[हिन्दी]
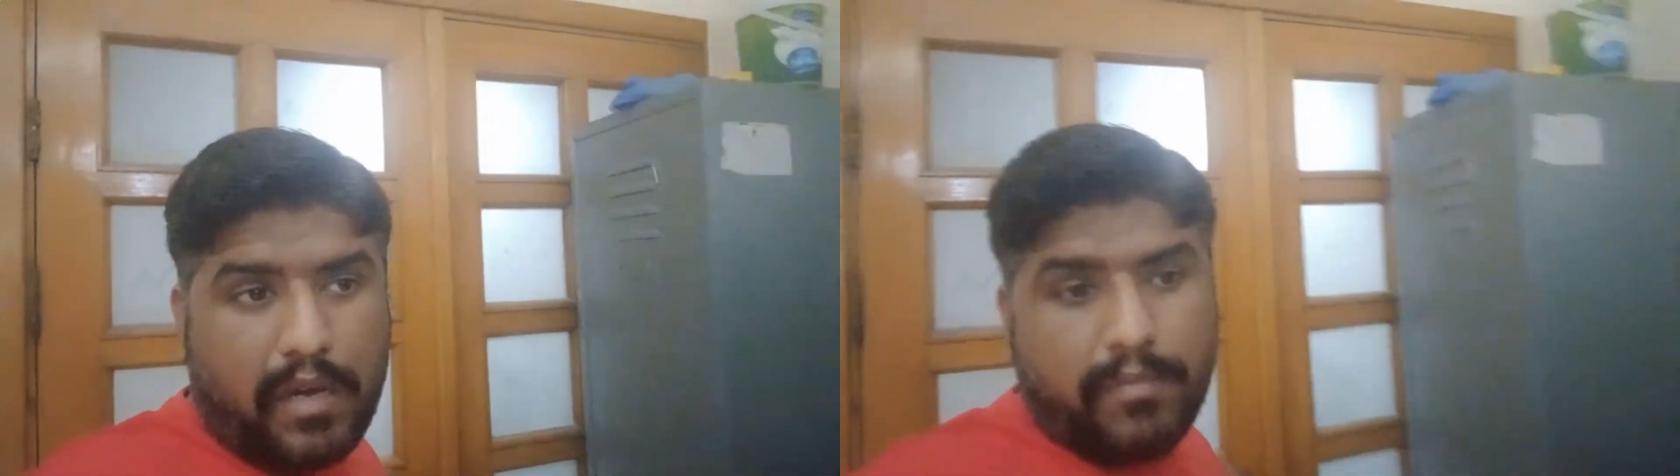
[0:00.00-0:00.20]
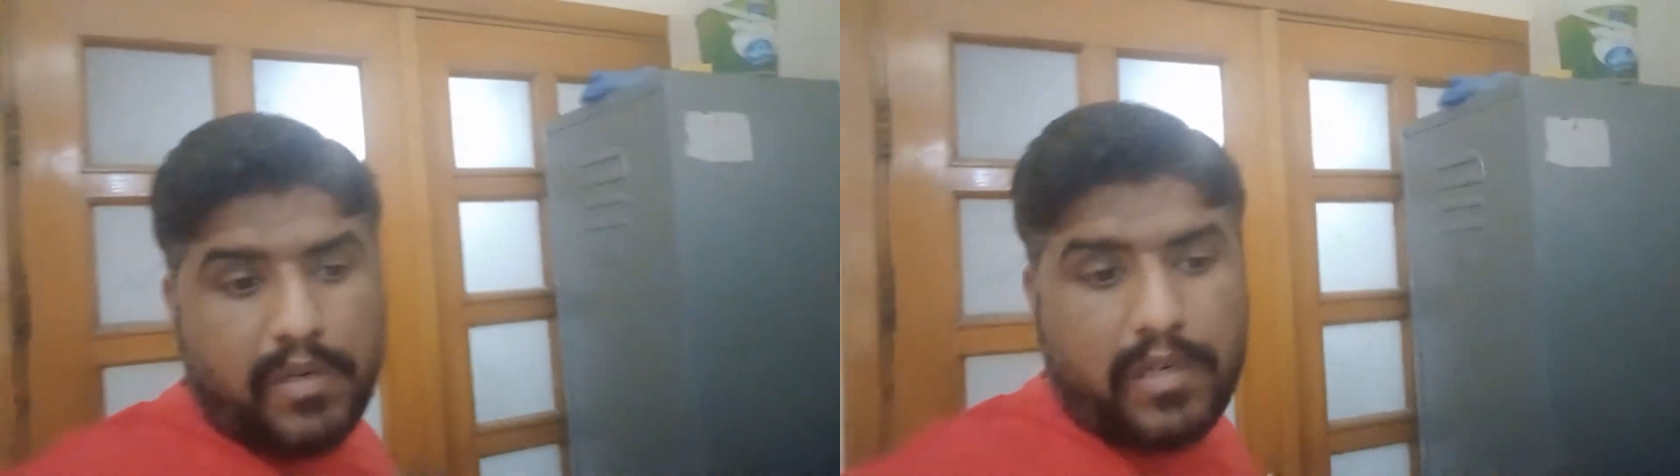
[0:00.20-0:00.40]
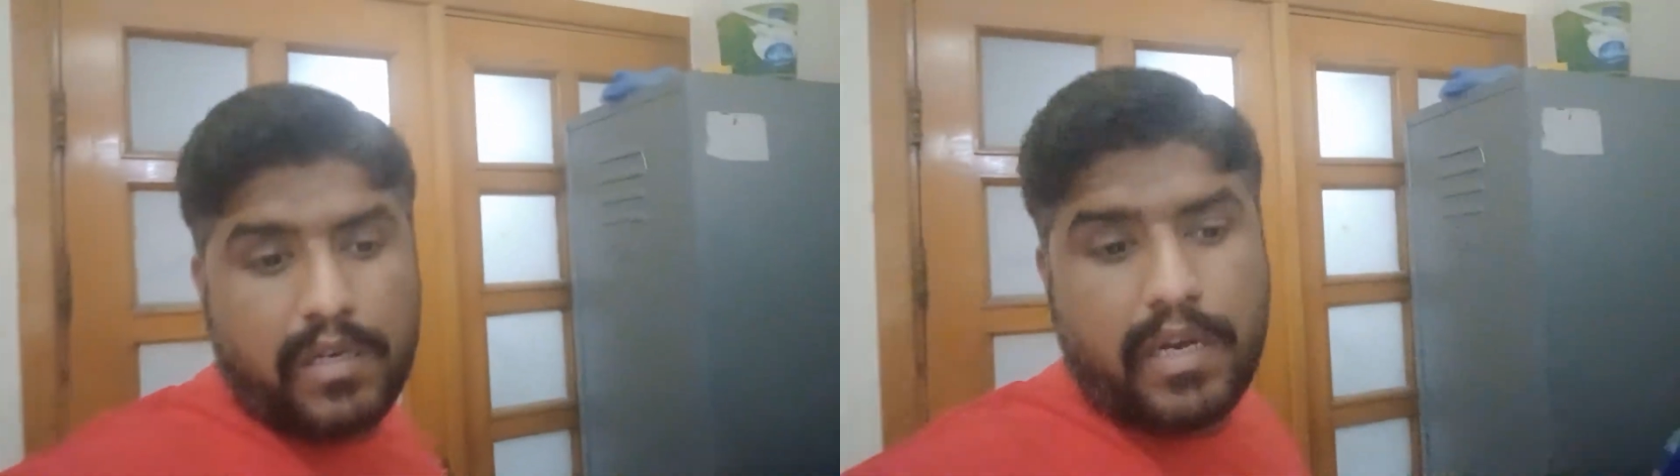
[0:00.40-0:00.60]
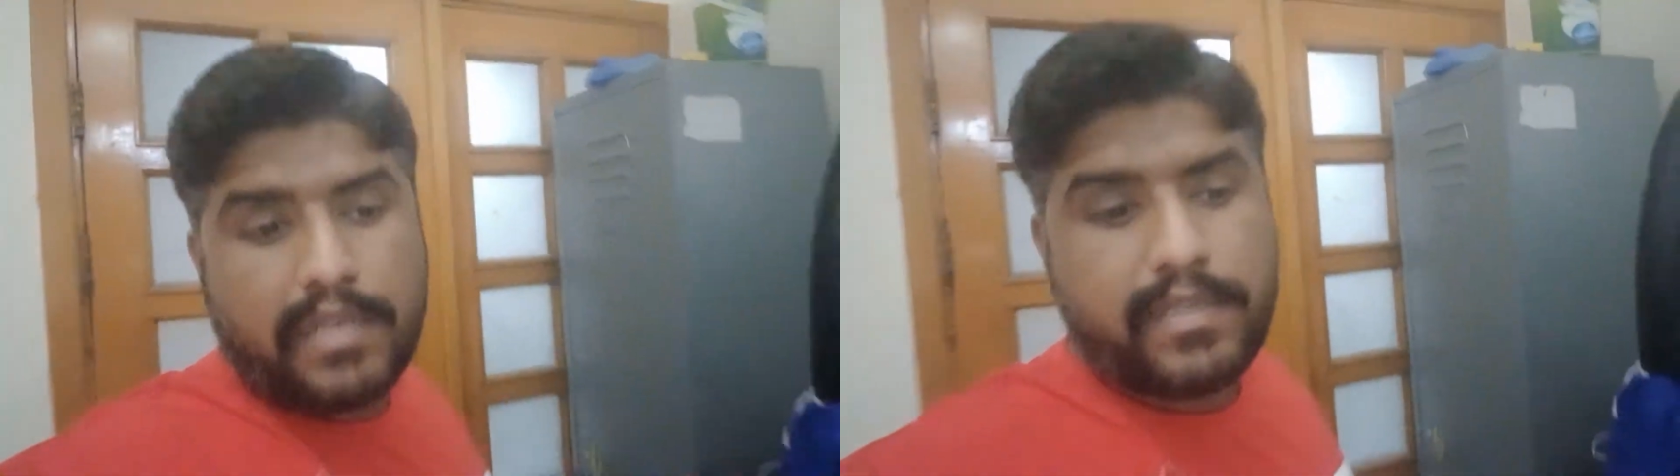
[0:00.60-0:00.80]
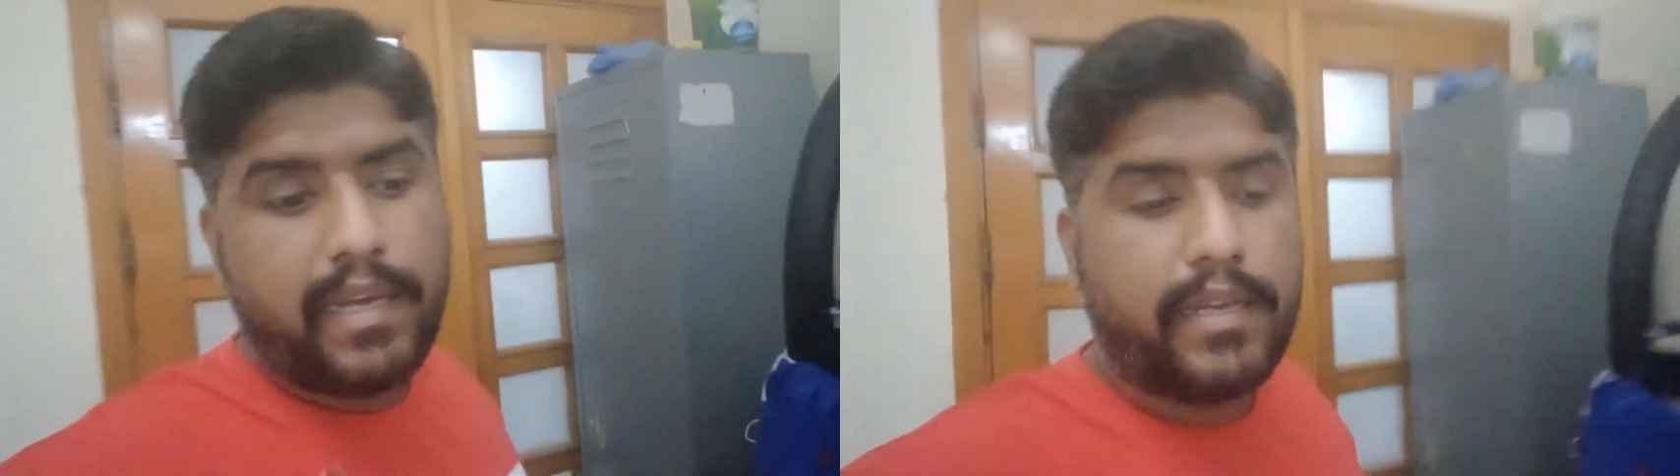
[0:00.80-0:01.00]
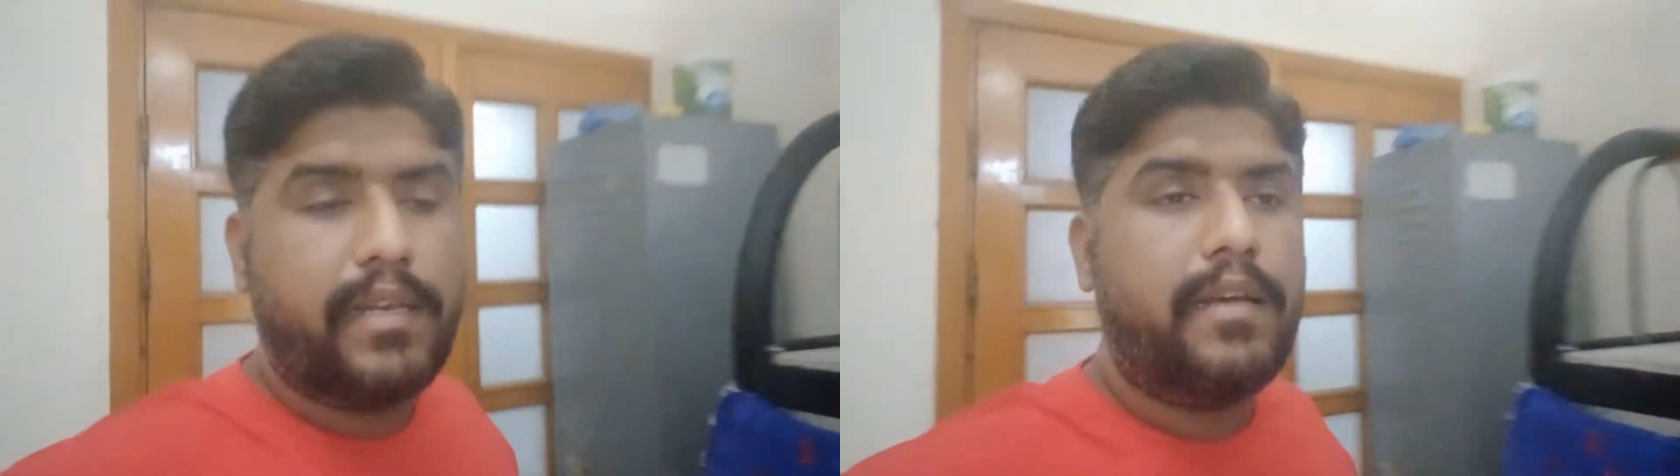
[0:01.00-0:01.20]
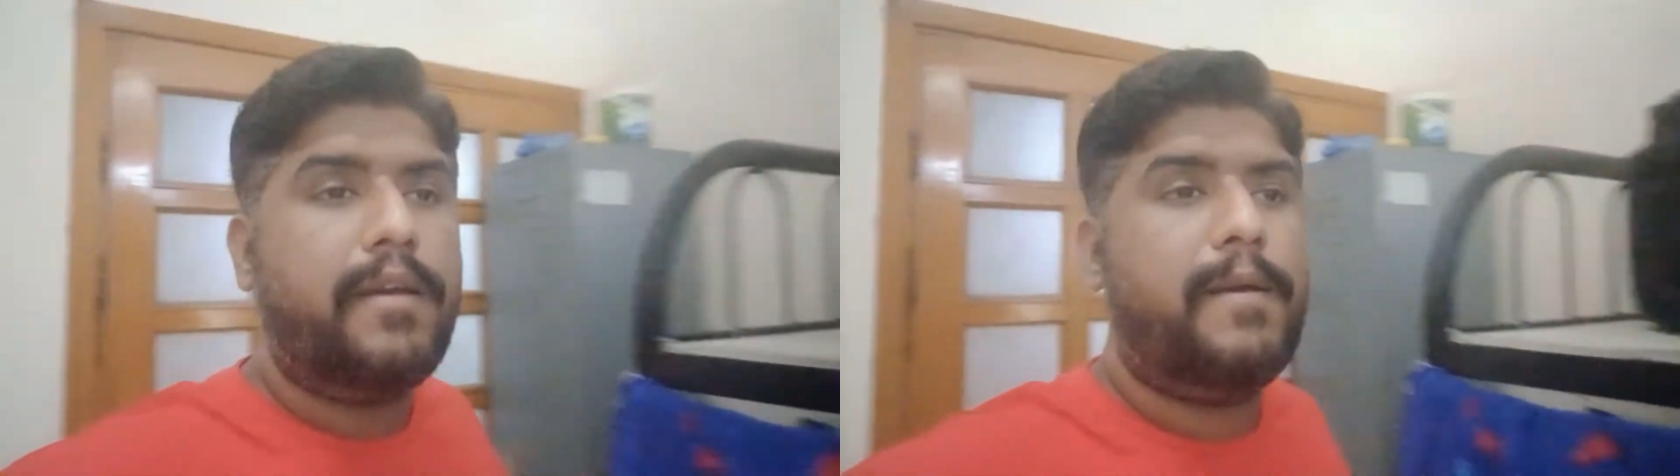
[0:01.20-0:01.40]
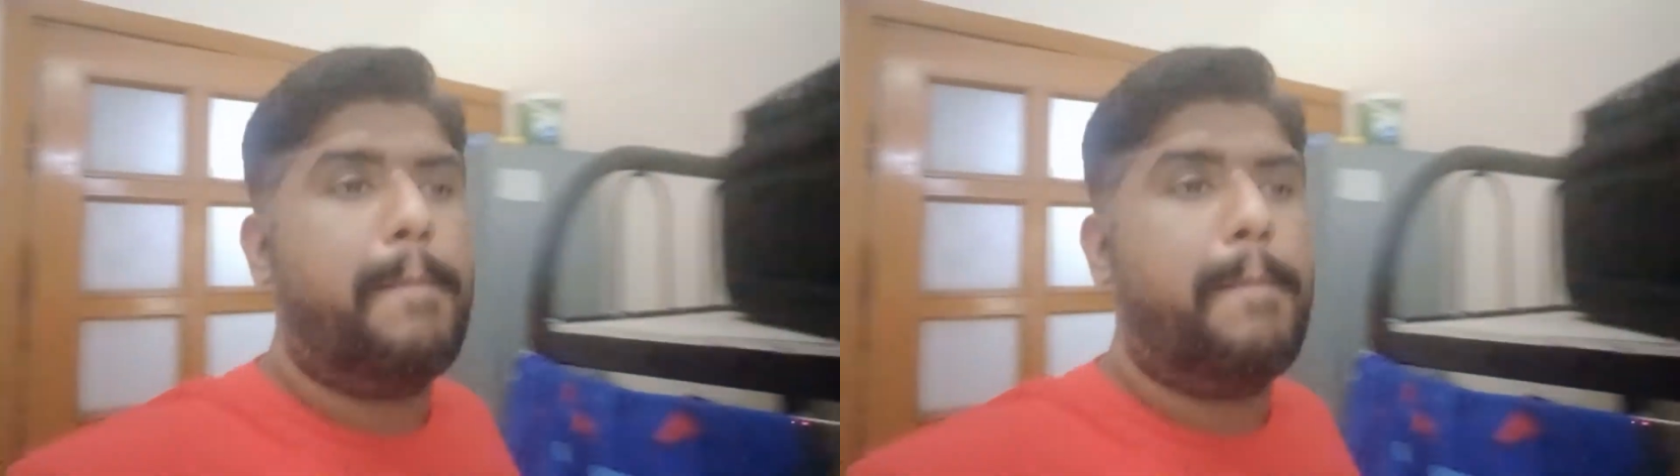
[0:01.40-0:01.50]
अब ऐसा है कि ना